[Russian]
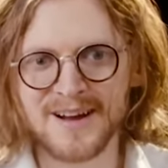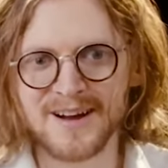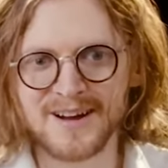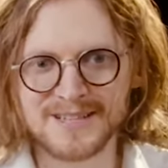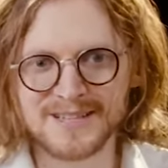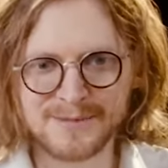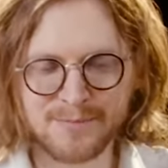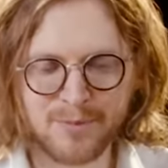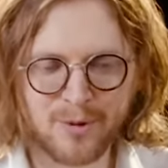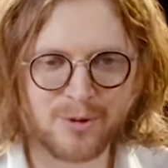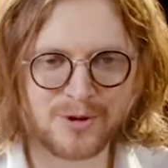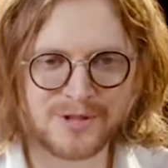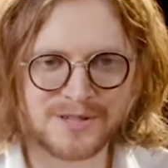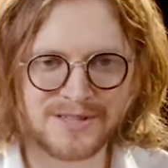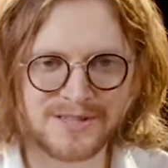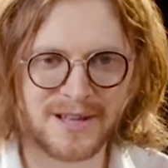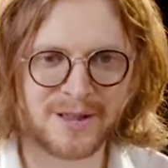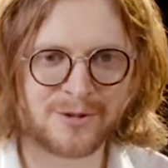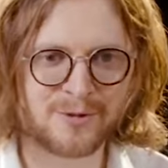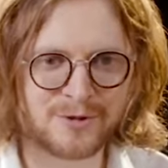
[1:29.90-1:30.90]
А
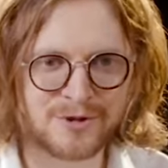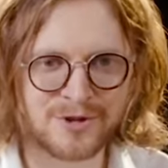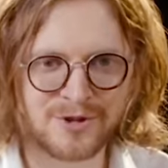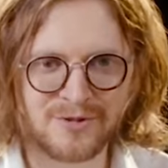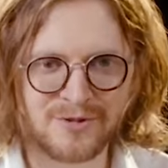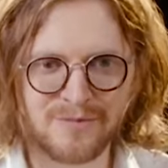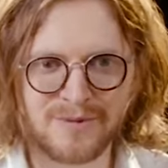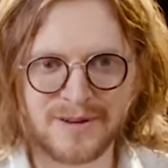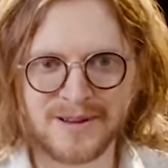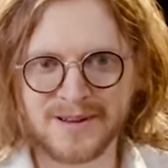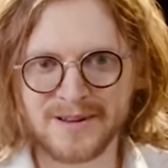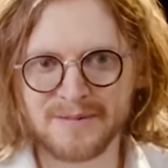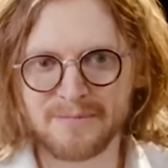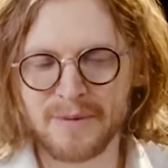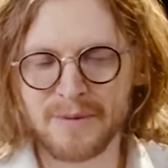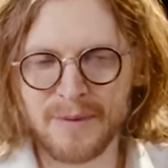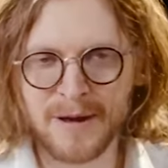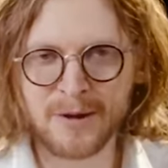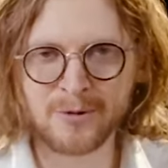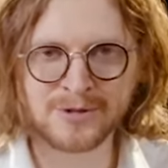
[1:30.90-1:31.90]
спрос на то, чтобы
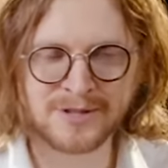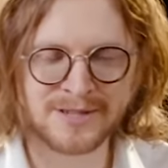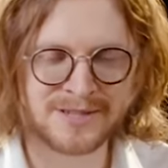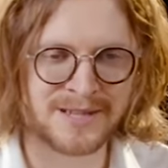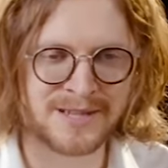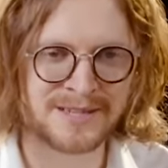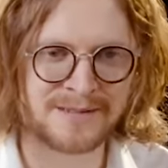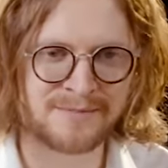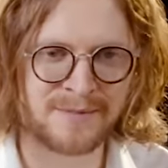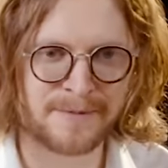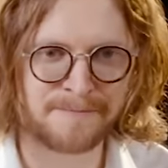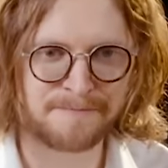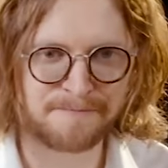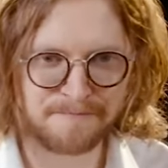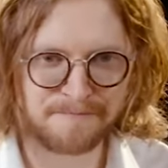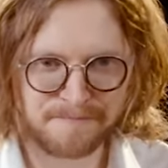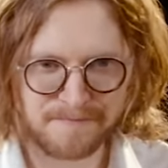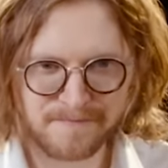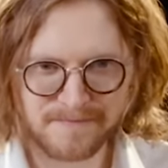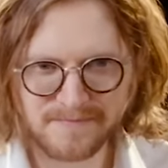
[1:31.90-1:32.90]
побороться с этими
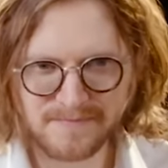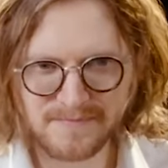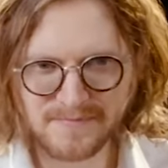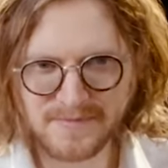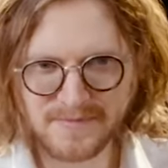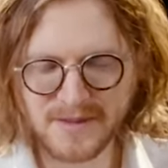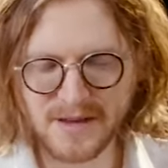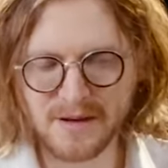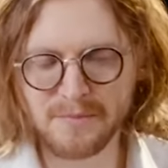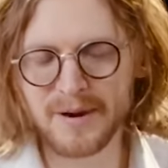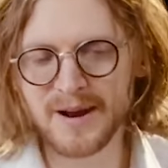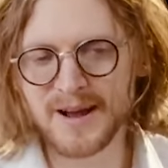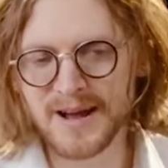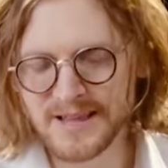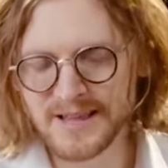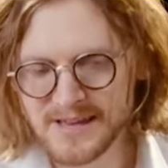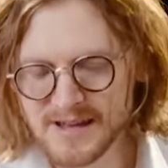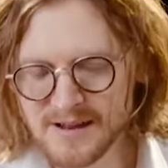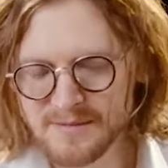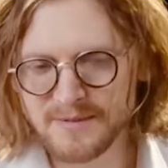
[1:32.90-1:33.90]

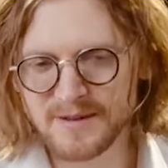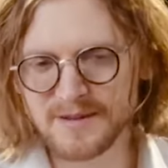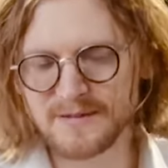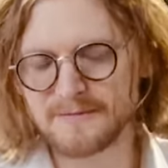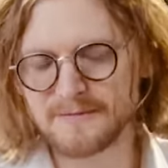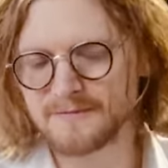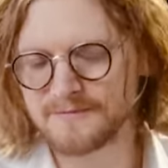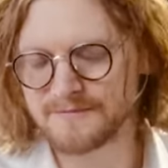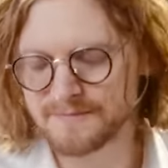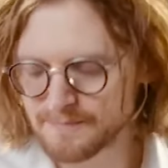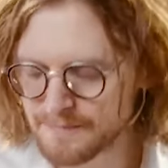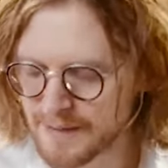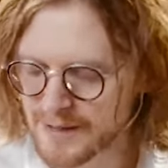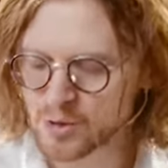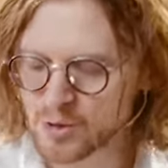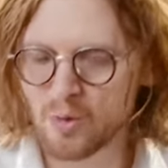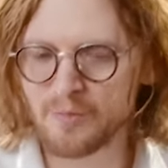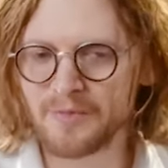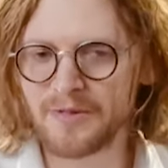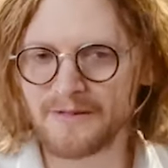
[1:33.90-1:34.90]
браконьерами,
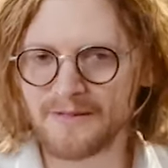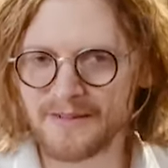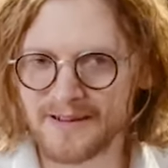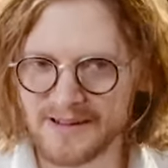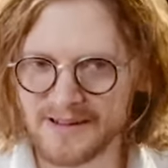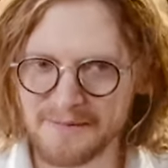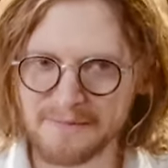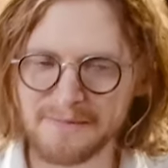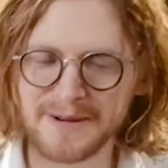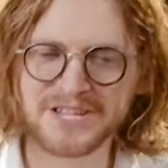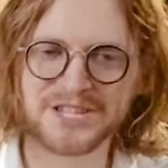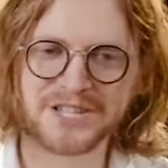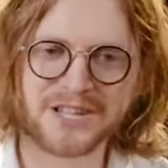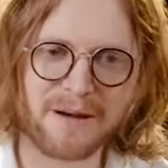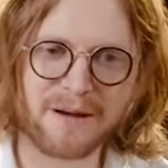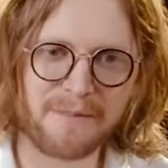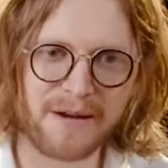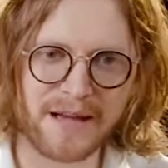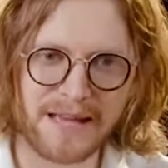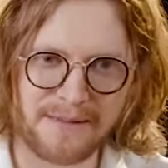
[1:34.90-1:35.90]
подобного
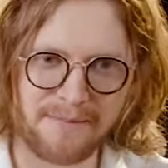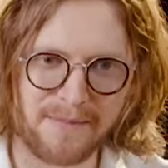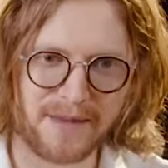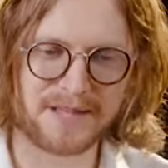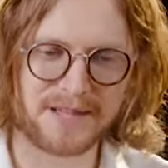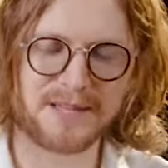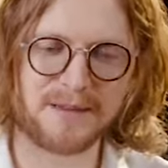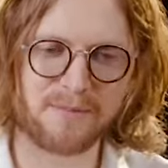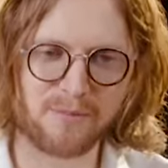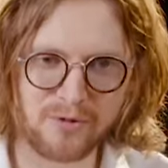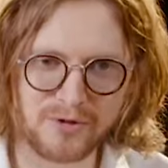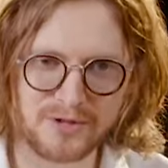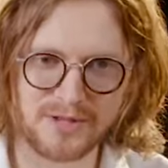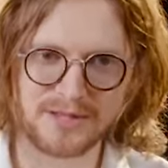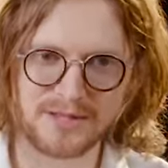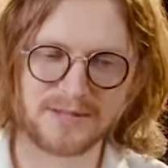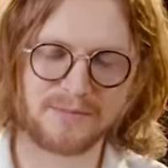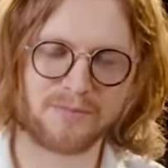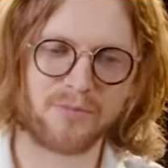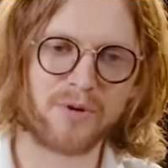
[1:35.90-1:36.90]
масштаба иметь не
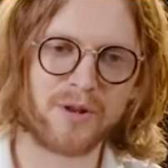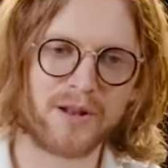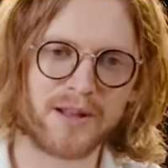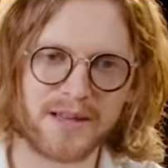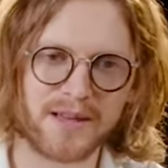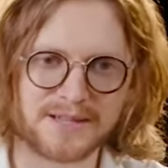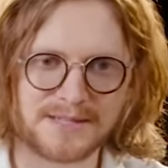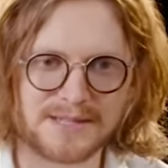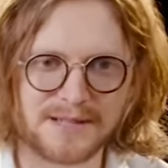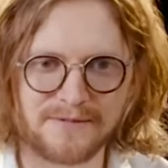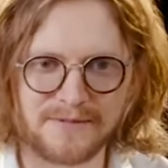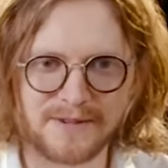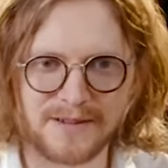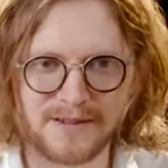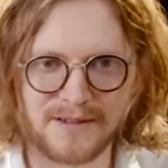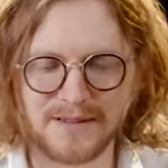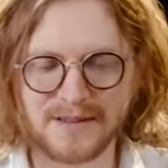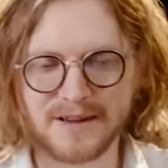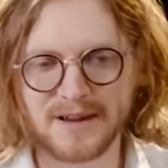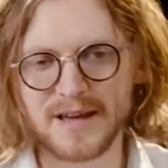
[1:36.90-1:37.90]
будет, тем более, если
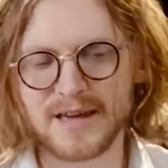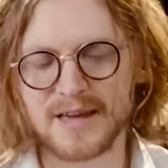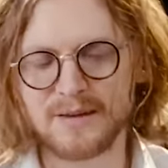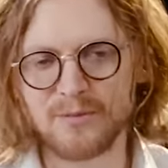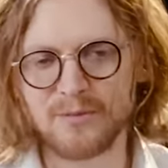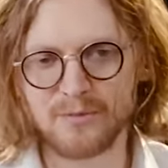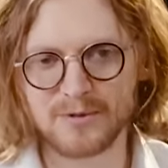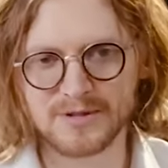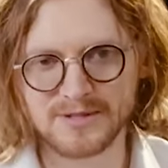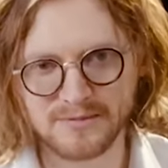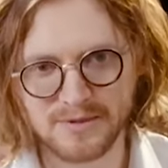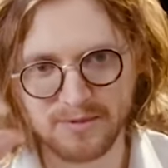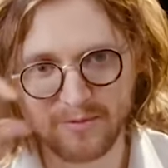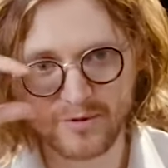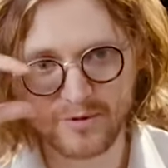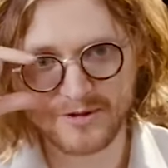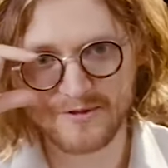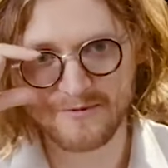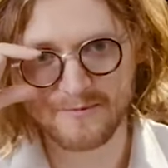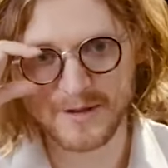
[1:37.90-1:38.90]
вы никаким образом не
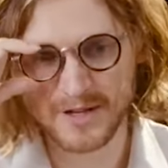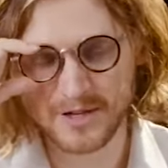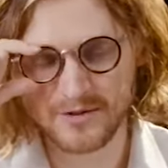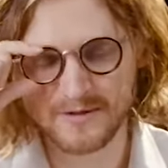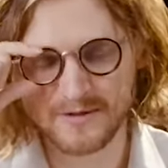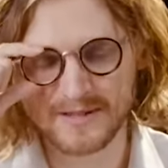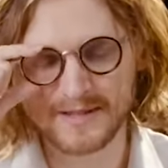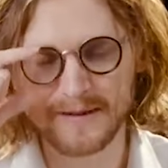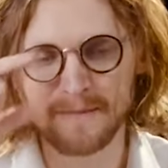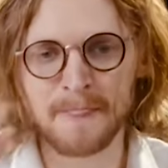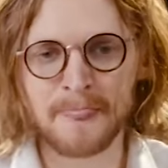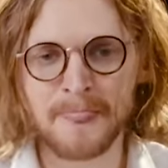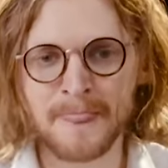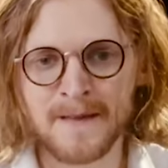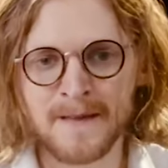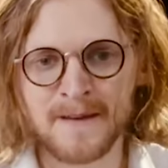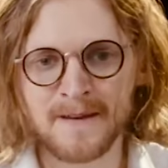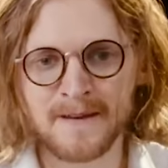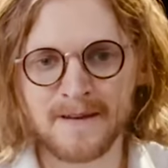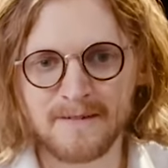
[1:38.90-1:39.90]
будете вмешиваться,
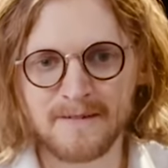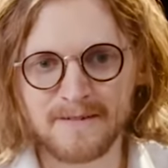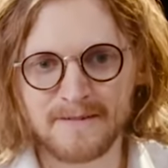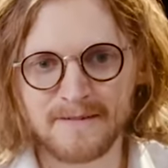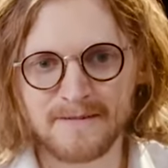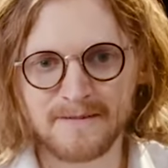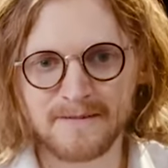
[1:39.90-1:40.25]
э,